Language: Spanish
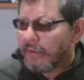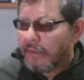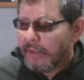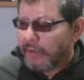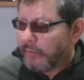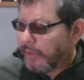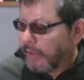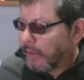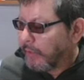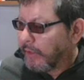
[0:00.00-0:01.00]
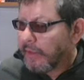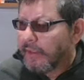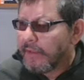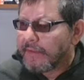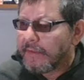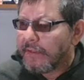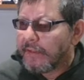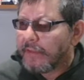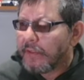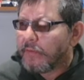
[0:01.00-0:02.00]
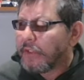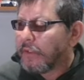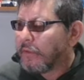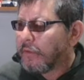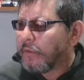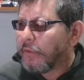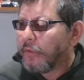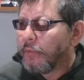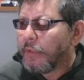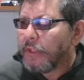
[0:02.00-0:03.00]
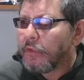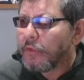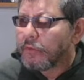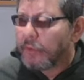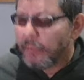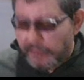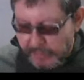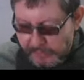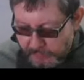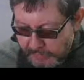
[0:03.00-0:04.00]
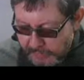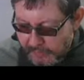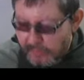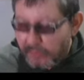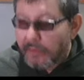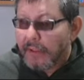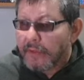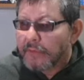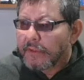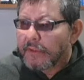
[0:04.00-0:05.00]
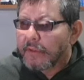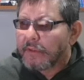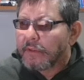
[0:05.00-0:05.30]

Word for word: El nombre de la máquina sería Debian. Dominio se puede dejar en blanco, aunque